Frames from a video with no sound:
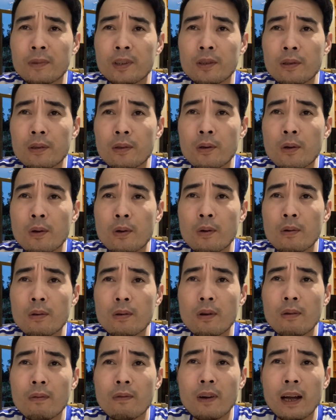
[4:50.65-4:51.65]
chứ cô không
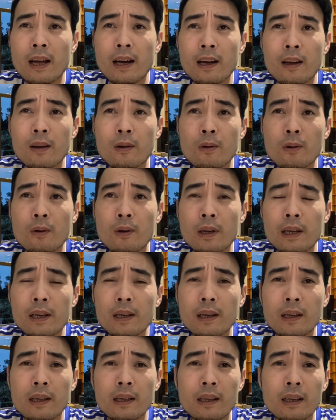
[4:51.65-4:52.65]
không phải là cô
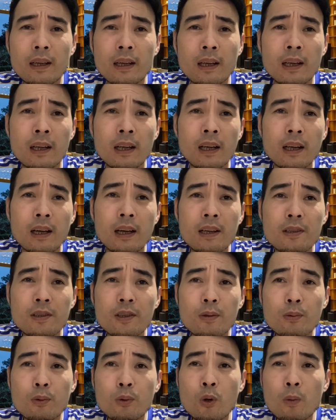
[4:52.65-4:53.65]
lên cái kênh
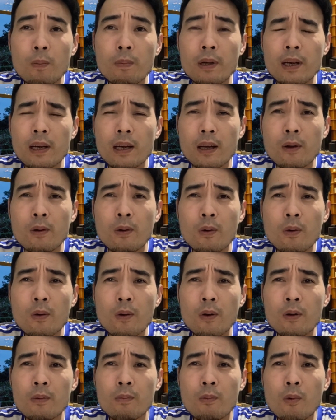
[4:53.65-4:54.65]
youtube này để
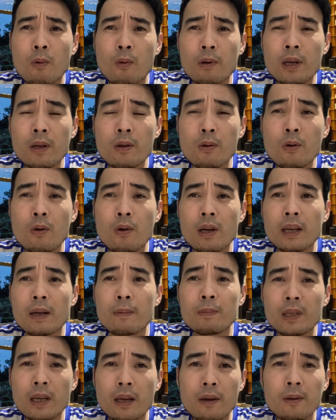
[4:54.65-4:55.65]
cô mục đích của cô là
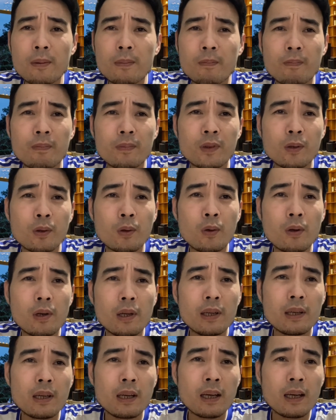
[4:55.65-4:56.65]
kiếm tiền đâu cô
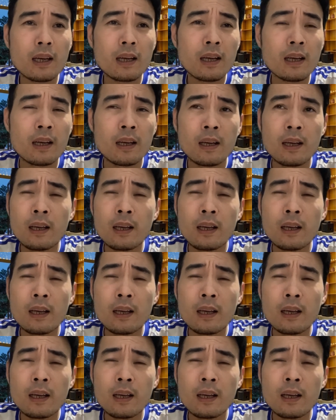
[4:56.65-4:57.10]
lên à,